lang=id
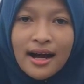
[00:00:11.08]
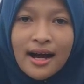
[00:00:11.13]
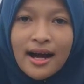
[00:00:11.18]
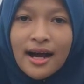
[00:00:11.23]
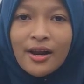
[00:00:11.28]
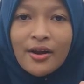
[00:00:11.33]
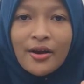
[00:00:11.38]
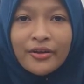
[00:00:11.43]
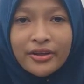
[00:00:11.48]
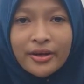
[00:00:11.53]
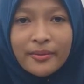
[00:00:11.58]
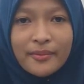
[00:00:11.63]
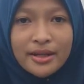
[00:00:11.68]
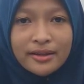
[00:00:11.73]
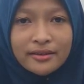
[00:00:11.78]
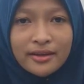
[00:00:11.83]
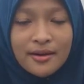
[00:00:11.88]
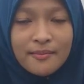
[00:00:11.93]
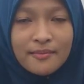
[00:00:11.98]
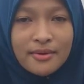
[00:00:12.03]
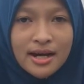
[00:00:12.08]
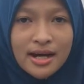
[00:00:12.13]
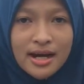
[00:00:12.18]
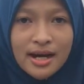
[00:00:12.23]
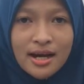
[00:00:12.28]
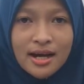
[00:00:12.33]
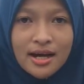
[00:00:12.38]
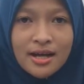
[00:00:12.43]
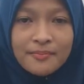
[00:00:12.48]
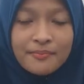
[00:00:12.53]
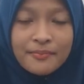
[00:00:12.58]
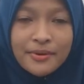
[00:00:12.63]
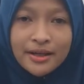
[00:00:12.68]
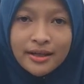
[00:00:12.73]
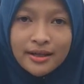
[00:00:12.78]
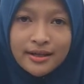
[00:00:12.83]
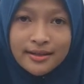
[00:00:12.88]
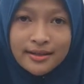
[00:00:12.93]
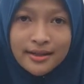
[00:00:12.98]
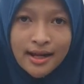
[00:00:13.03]
Halo teman-teman,
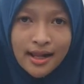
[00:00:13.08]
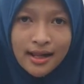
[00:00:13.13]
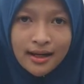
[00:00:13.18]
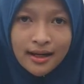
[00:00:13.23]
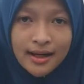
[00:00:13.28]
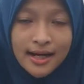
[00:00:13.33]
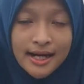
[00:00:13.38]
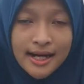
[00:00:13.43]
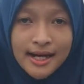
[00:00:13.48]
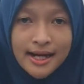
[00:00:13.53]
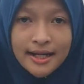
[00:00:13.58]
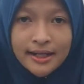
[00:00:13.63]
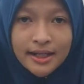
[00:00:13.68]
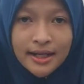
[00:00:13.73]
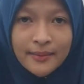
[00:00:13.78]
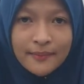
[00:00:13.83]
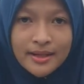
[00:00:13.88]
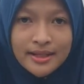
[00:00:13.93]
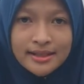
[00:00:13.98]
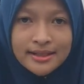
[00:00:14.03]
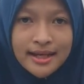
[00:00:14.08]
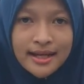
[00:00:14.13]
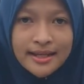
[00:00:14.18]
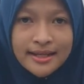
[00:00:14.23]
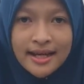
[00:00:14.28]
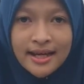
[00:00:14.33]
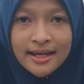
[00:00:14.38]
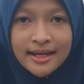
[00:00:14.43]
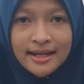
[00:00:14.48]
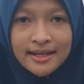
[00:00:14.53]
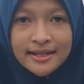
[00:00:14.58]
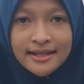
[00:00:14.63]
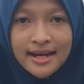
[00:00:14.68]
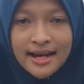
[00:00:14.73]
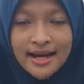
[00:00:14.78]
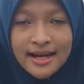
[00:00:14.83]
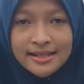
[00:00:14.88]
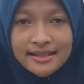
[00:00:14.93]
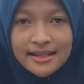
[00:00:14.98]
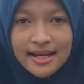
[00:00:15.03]
perkenalkan nama saya
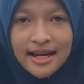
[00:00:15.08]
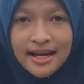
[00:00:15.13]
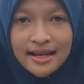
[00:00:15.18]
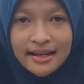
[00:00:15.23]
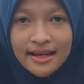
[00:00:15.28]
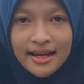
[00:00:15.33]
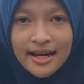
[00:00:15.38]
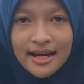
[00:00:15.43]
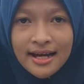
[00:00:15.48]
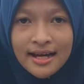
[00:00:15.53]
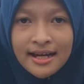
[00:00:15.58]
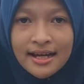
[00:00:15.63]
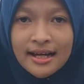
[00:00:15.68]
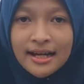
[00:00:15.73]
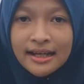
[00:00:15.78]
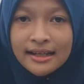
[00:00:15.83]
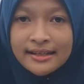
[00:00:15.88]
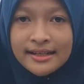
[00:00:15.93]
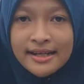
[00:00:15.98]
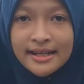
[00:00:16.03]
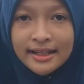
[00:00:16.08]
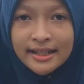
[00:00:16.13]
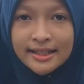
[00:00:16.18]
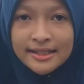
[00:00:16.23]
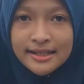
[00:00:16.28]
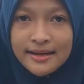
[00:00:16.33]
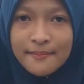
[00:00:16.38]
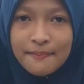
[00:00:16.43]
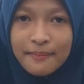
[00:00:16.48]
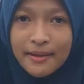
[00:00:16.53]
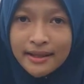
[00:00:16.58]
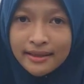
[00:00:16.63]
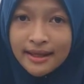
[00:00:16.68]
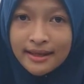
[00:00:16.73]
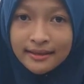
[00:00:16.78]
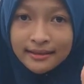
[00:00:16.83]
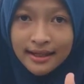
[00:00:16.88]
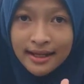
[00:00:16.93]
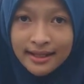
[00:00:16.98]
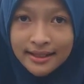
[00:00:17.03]
Nadia Azahra Di
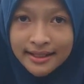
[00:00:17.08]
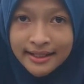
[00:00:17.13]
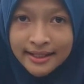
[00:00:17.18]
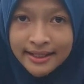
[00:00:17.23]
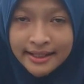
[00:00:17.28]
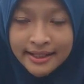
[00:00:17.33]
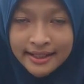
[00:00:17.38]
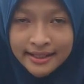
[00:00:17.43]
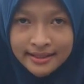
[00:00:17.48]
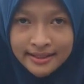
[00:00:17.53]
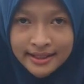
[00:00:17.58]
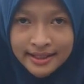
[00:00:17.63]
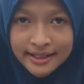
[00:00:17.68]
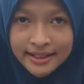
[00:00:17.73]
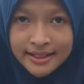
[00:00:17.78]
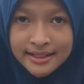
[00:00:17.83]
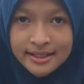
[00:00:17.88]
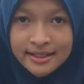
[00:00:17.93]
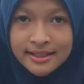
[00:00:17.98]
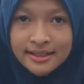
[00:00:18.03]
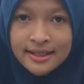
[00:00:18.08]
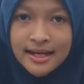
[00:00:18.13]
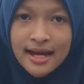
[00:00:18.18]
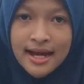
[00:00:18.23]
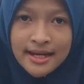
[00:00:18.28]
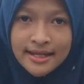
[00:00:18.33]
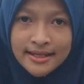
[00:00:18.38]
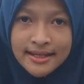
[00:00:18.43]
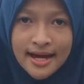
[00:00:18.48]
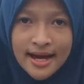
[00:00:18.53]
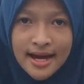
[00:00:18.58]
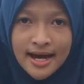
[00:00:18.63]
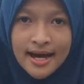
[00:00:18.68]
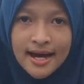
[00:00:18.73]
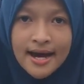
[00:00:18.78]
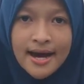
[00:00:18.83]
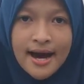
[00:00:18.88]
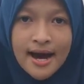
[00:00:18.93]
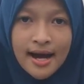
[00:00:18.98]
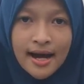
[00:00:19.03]
kesempatan kali ini, saya
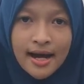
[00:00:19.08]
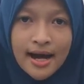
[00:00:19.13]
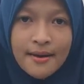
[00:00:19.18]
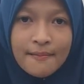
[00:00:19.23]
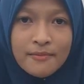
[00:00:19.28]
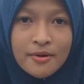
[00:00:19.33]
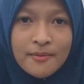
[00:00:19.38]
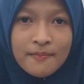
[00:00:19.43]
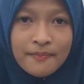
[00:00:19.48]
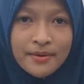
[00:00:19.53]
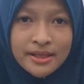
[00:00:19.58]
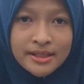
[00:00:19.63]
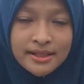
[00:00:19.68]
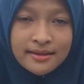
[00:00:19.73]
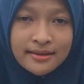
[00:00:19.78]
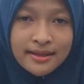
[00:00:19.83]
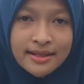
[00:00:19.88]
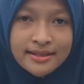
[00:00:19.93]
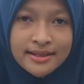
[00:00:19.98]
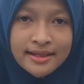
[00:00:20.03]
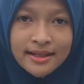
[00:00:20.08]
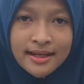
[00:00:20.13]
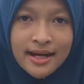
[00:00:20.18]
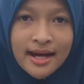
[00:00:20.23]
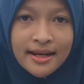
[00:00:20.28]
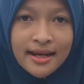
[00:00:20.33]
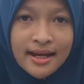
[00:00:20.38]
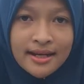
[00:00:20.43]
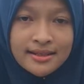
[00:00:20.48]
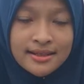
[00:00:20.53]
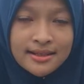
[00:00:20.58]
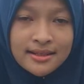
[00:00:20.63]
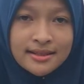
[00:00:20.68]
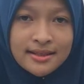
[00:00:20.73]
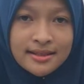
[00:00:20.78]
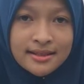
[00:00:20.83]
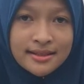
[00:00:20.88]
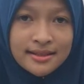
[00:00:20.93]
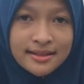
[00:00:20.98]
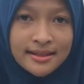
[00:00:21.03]
akan mempresentasikan hasil
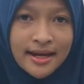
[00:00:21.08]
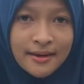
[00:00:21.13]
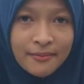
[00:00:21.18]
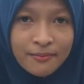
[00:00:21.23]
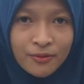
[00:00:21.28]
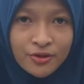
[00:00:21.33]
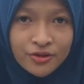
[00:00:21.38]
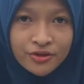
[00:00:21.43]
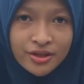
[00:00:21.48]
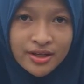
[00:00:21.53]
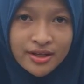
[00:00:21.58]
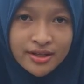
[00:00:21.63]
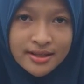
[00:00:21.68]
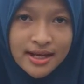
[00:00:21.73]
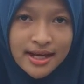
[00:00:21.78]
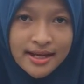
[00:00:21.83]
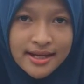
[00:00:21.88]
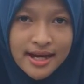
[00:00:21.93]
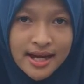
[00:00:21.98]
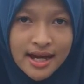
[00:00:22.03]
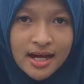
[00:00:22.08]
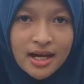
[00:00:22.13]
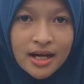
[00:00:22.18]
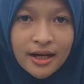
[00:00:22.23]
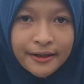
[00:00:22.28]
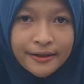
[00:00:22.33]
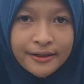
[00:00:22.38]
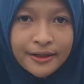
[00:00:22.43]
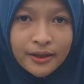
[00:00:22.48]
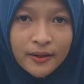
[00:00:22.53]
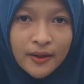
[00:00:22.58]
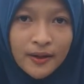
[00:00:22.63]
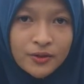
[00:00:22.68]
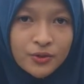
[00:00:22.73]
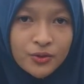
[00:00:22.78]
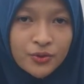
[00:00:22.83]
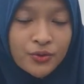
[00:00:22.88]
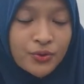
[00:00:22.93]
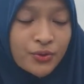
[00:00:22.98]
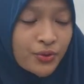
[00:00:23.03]
desain poster saya Dengan
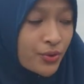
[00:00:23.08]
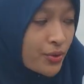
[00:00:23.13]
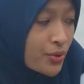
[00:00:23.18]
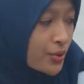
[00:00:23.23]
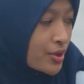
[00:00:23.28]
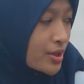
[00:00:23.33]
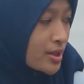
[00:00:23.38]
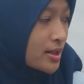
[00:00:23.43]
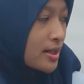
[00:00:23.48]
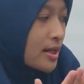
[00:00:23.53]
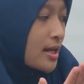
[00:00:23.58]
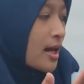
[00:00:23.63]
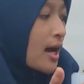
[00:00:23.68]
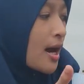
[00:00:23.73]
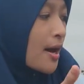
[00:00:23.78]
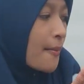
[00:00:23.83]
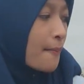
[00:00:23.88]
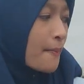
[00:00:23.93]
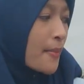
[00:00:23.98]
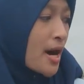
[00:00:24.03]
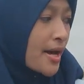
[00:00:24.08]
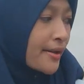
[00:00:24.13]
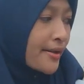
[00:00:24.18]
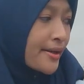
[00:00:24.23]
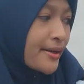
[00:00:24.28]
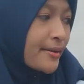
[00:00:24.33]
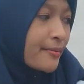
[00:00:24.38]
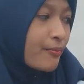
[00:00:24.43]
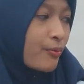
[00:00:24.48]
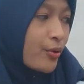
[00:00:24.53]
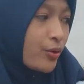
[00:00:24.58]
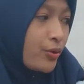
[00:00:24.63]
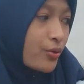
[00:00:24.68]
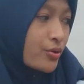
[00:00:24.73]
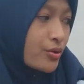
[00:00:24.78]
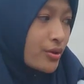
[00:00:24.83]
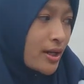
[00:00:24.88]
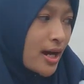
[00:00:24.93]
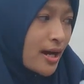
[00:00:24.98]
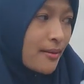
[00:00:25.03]
judul Mari
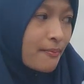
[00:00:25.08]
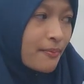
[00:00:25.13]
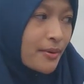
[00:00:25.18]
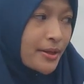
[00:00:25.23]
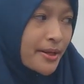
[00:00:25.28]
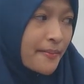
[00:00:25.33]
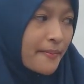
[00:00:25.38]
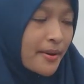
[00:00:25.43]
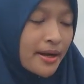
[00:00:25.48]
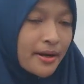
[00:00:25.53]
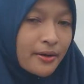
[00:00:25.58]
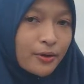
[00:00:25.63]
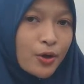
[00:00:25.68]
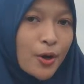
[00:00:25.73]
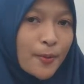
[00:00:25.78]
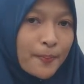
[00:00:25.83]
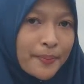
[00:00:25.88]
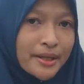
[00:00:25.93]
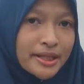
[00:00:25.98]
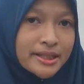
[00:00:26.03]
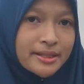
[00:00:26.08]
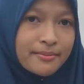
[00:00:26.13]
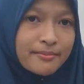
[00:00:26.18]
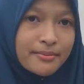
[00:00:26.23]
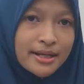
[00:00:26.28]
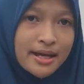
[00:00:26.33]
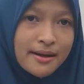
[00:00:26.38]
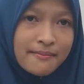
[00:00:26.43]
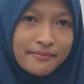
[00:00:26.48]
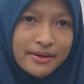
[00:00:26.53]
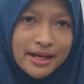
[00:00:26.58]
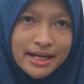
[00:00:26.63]
putuskan penyebaran COVID-19